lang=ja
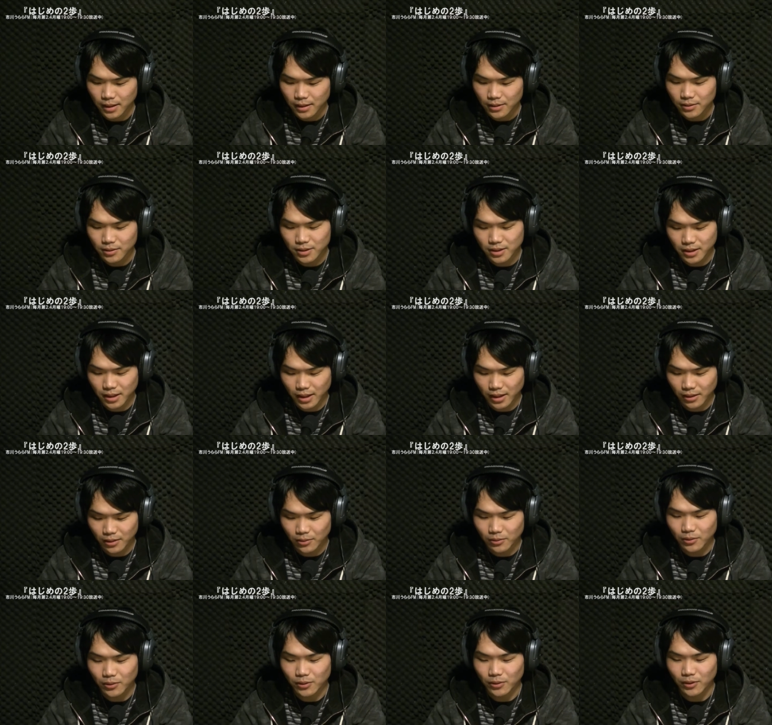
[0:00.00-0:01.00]
そして
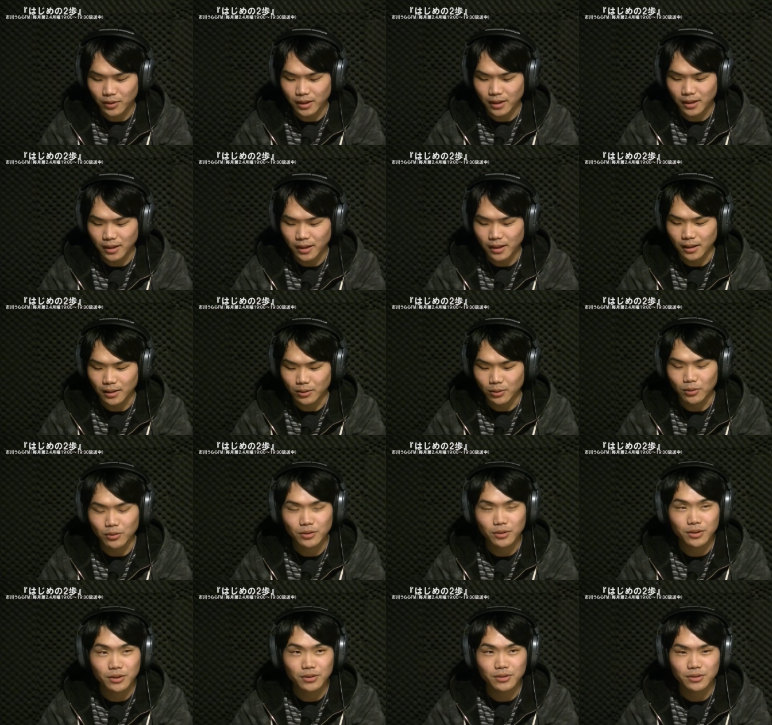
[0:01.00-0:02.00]
東京駅から特
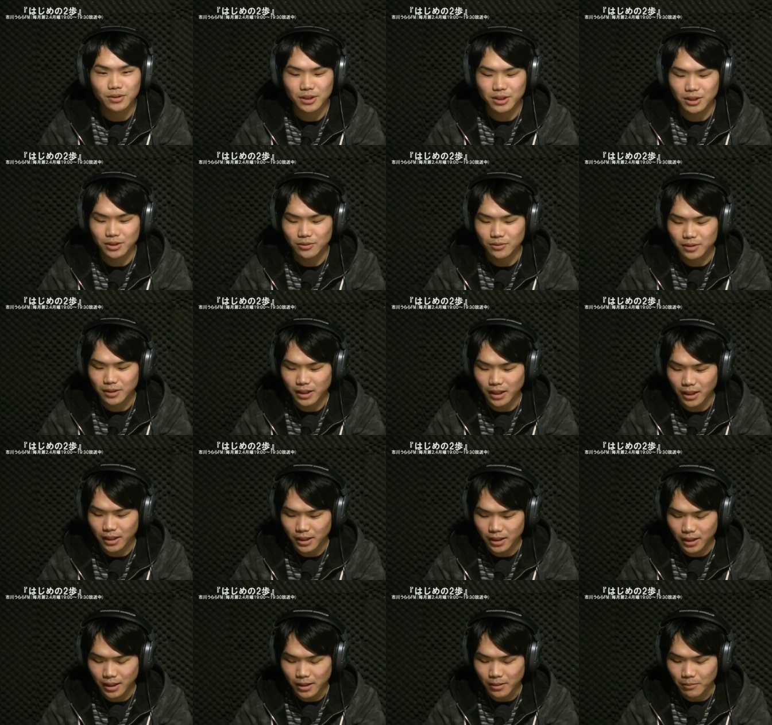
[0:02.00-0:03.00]
急潮騒
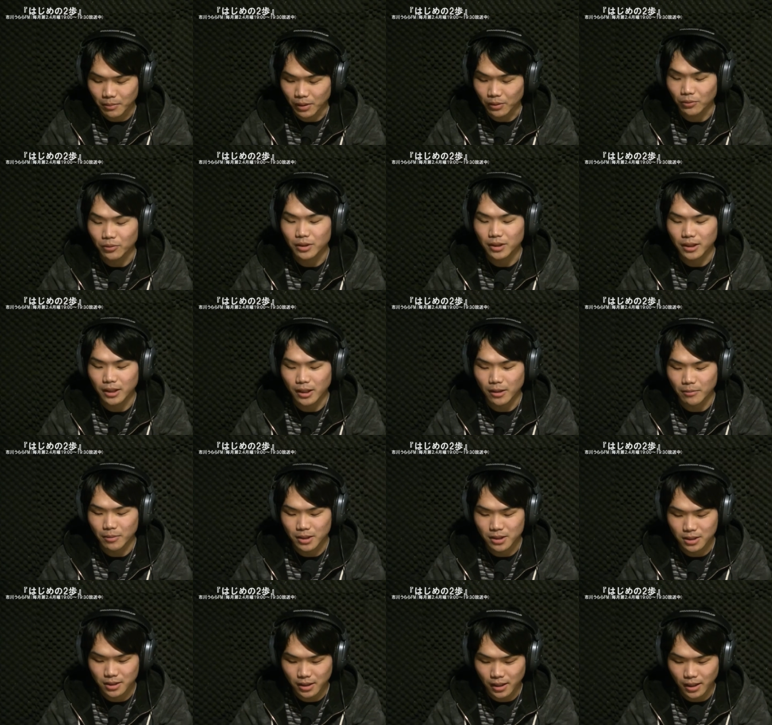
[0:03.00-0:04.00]
に、ま乗り換え
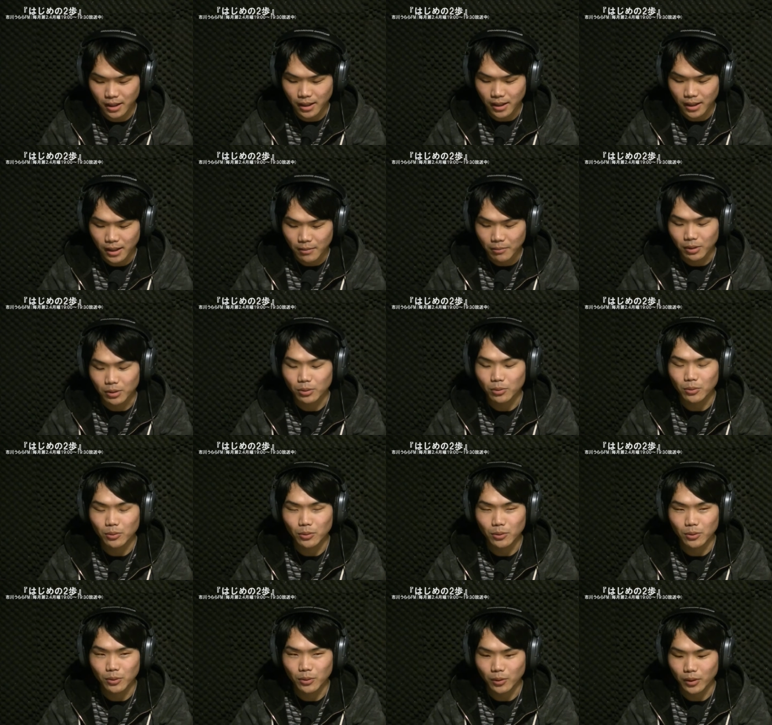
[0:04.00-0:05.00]
まして、まあ、
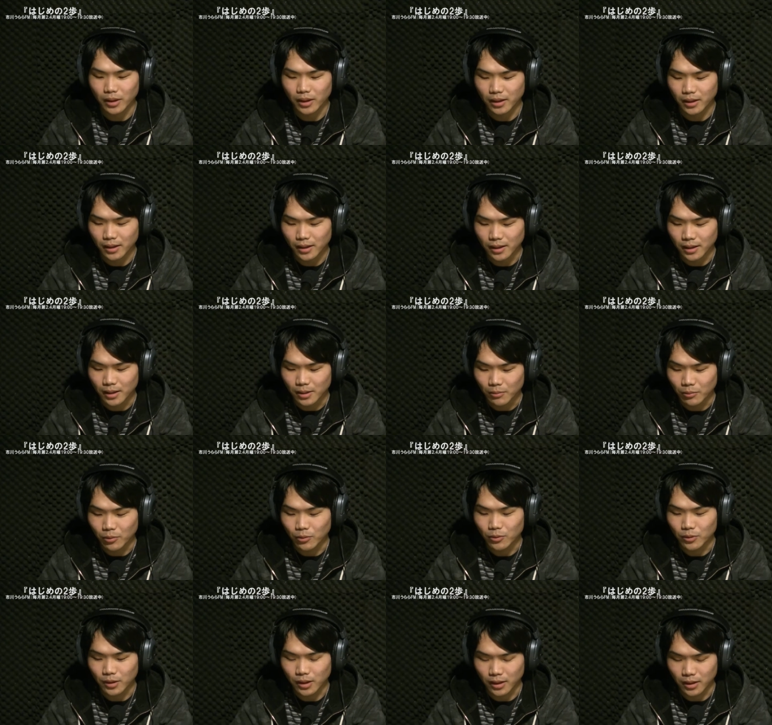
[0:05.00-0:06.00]
東京駅から目
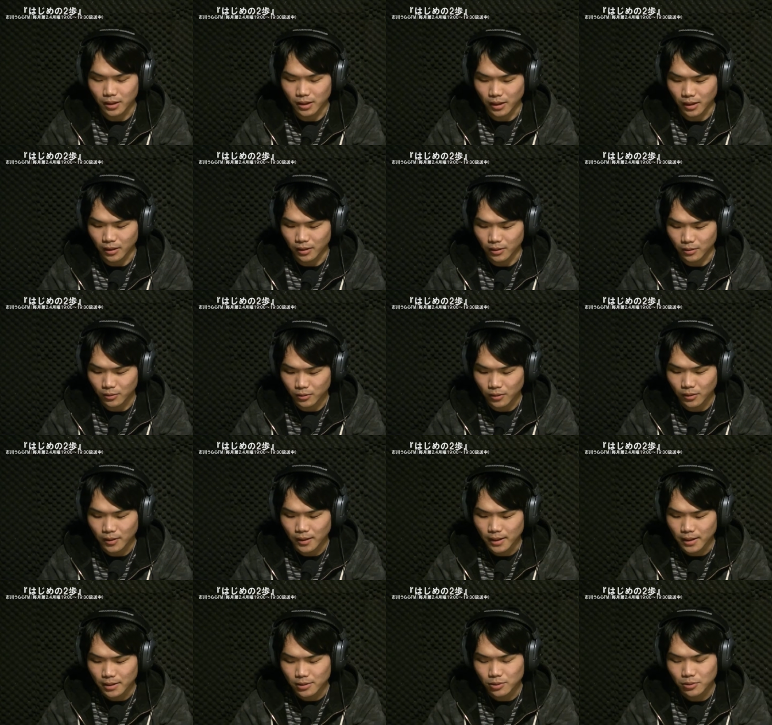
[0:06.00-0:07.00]
的駅の
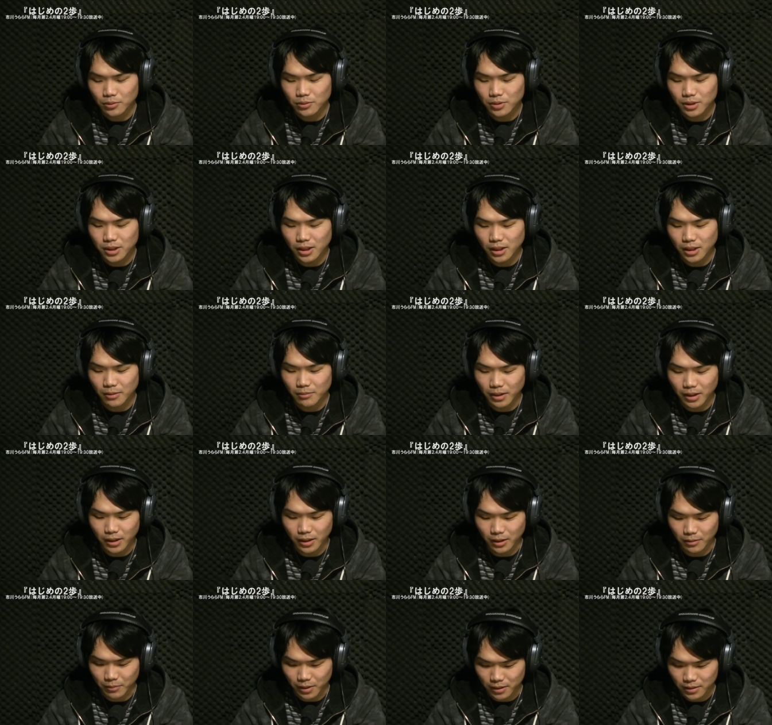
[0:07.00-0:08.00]
銚子駅まで
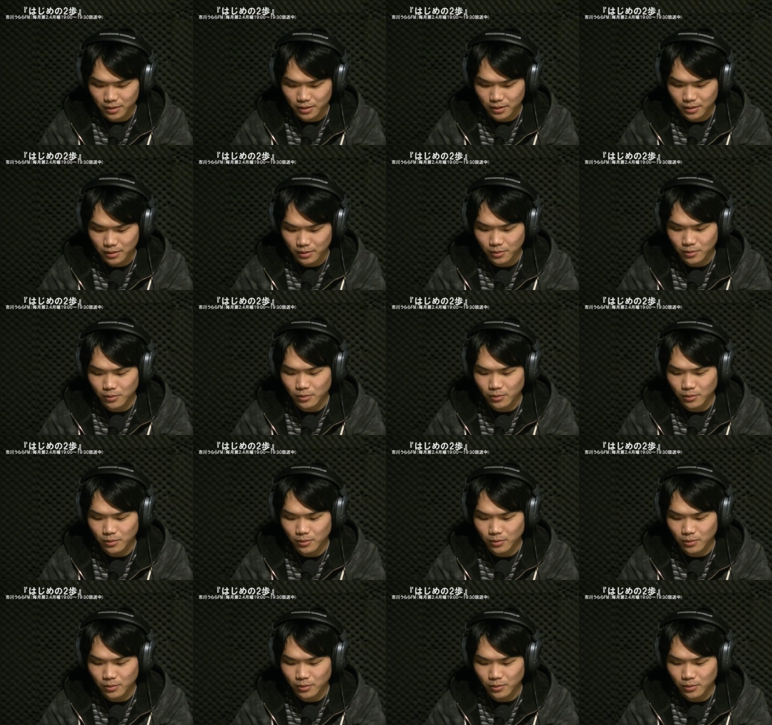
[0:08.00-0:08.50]
行きます。